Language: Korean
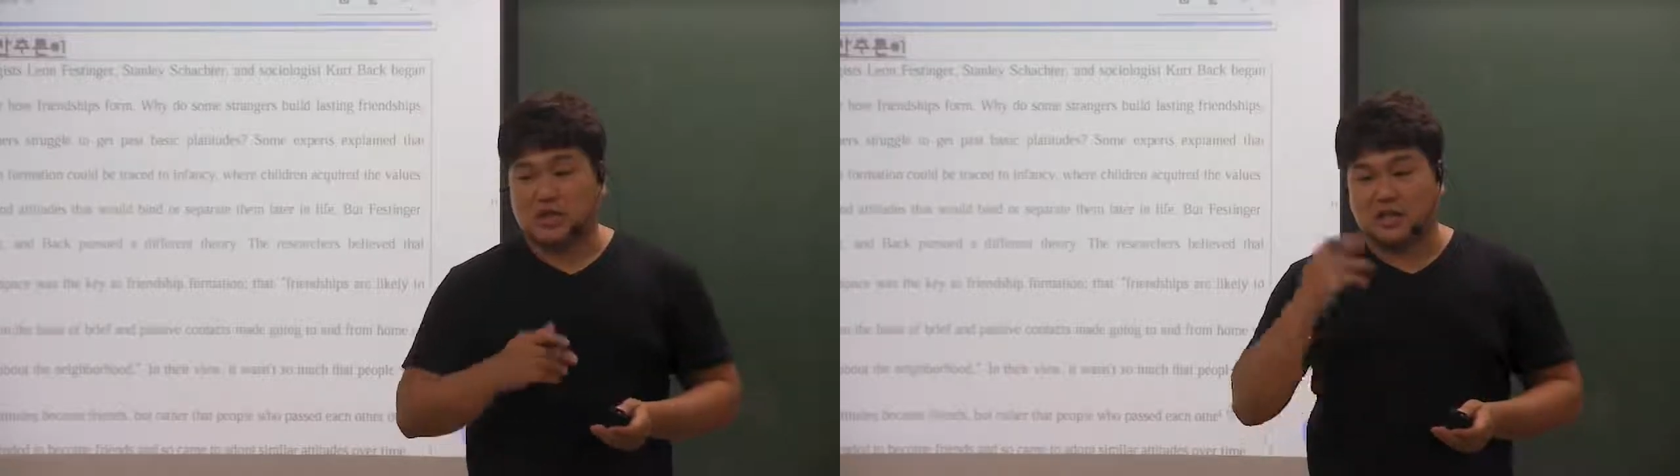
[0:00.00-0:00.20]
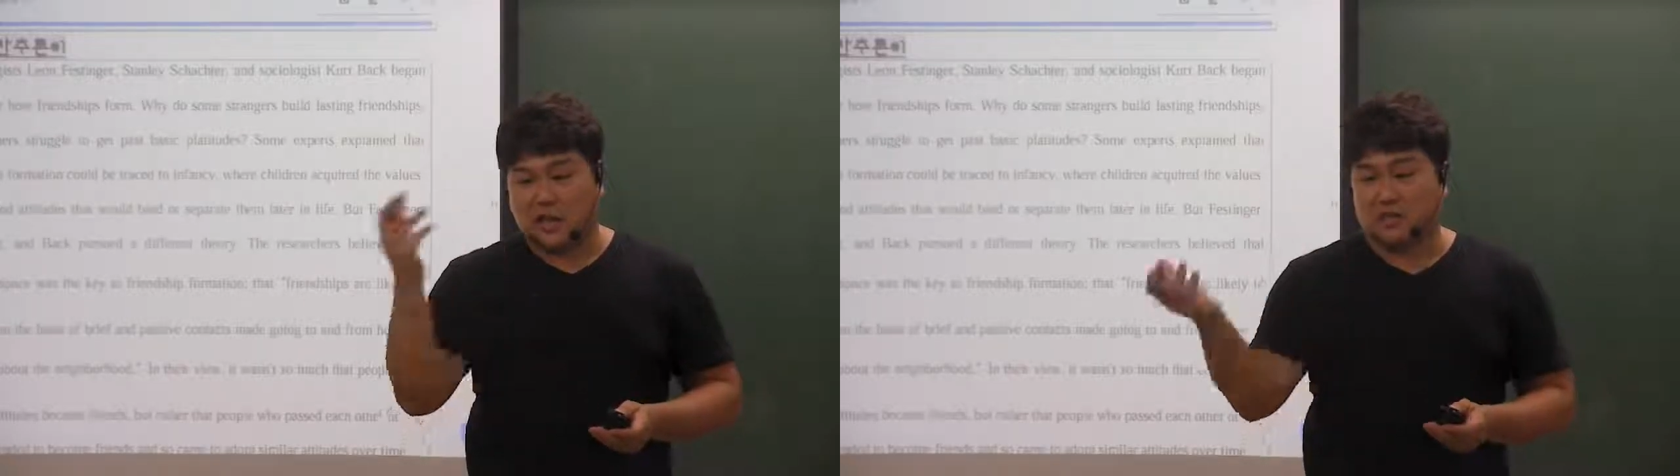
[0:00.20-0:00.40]

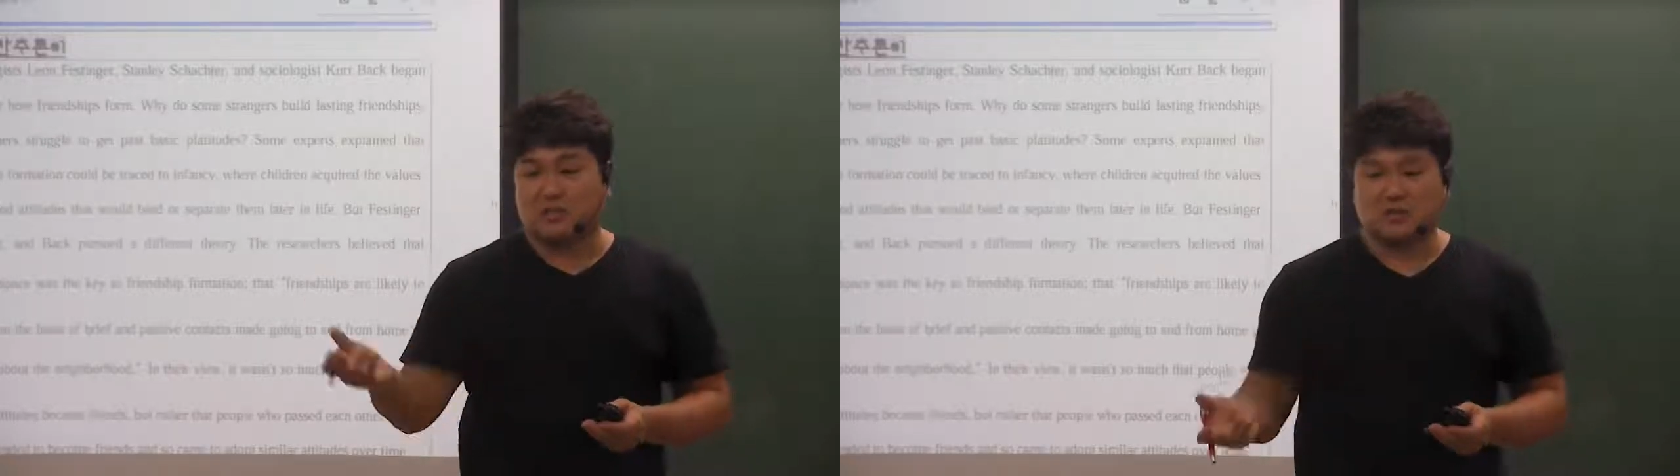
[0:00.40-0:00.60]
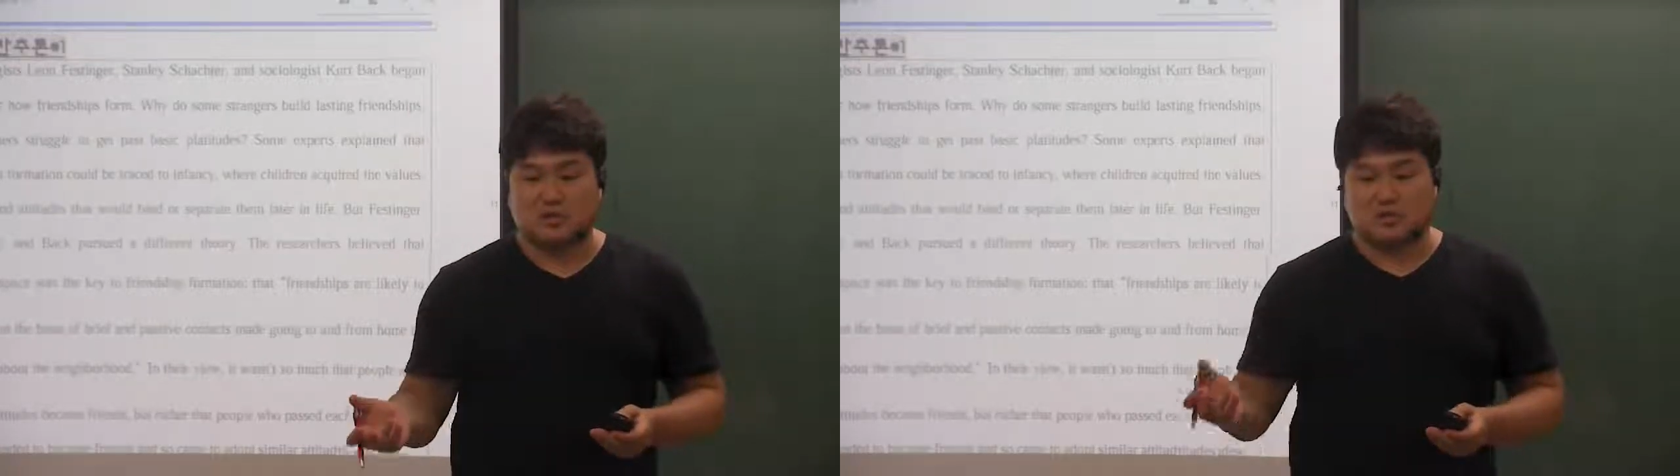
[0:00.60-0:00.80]
대학교
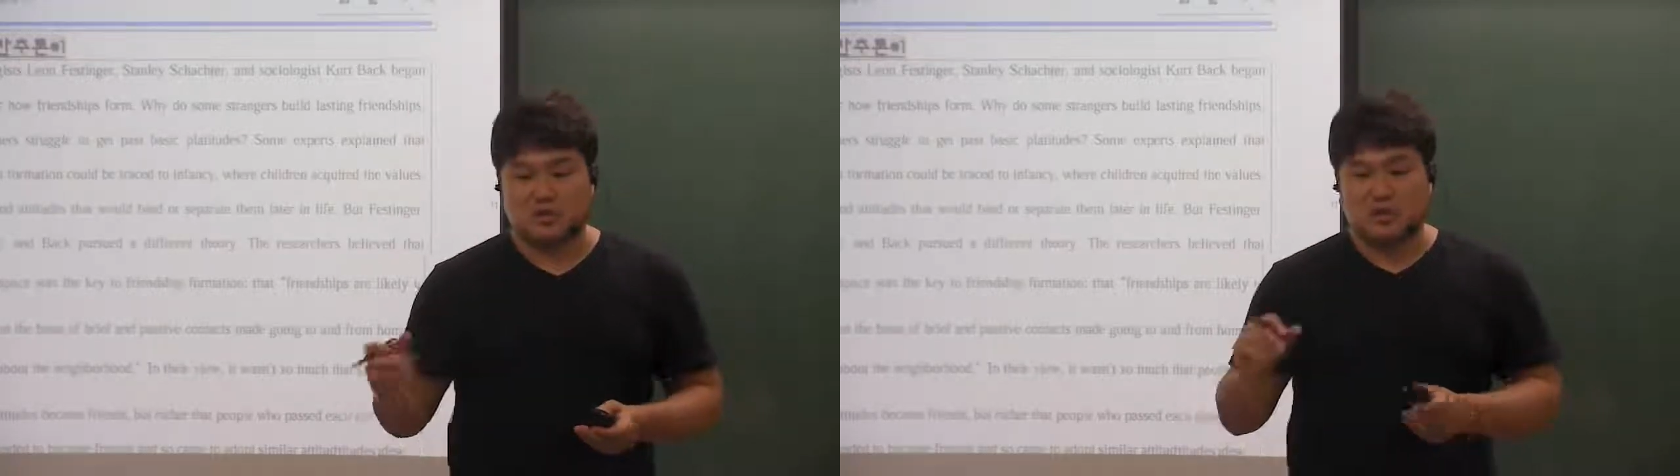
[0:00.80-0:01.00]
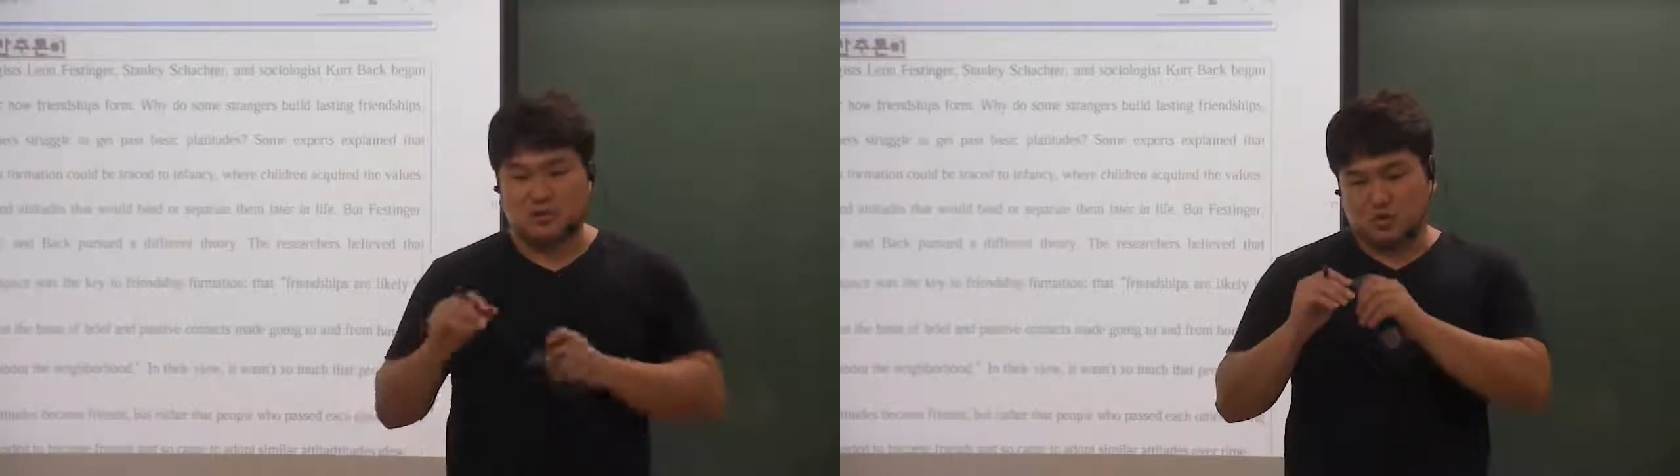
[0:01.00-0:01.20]
친구는
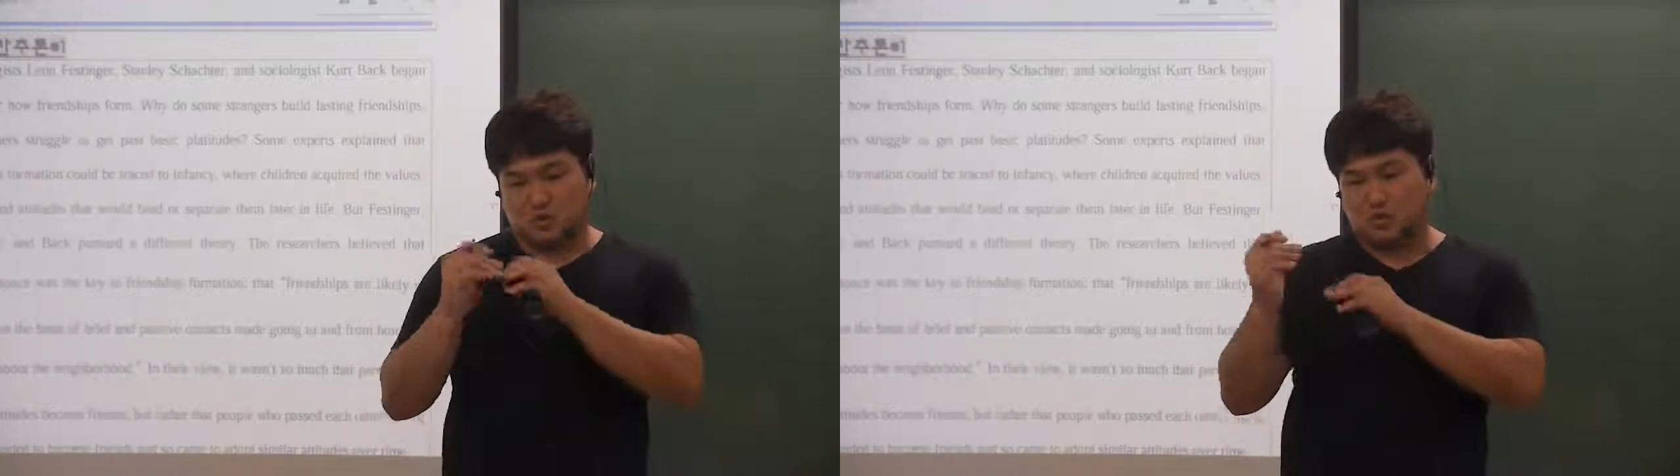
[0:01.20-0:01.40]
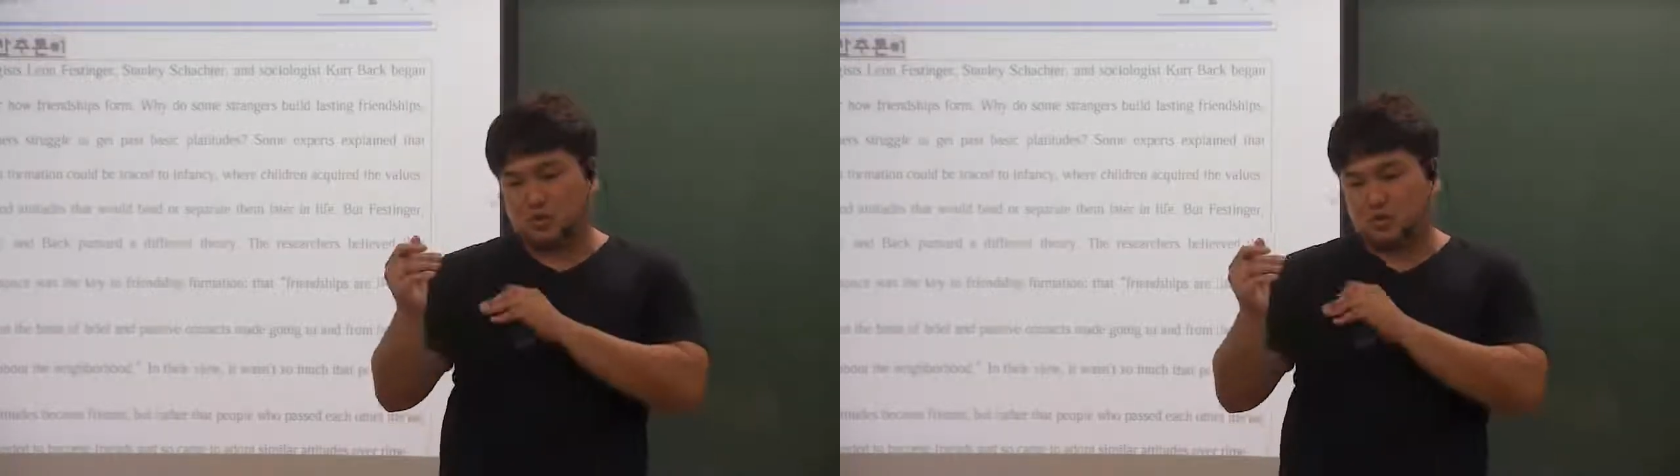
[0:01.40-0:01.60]
조금
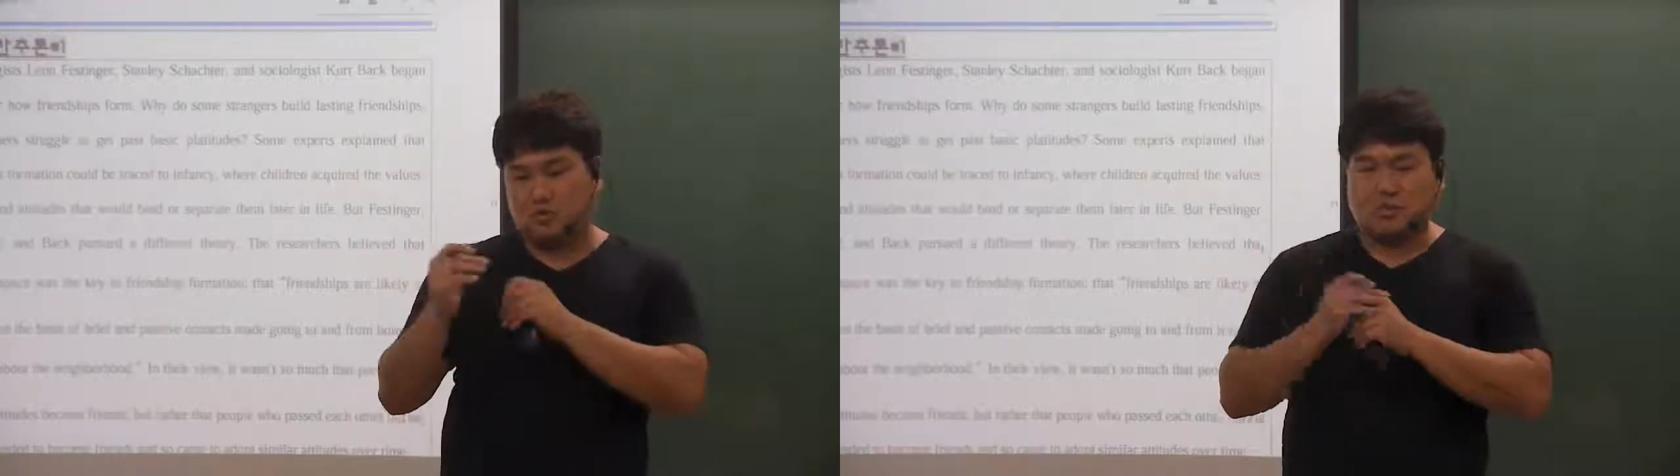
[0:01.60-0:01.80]
더 좀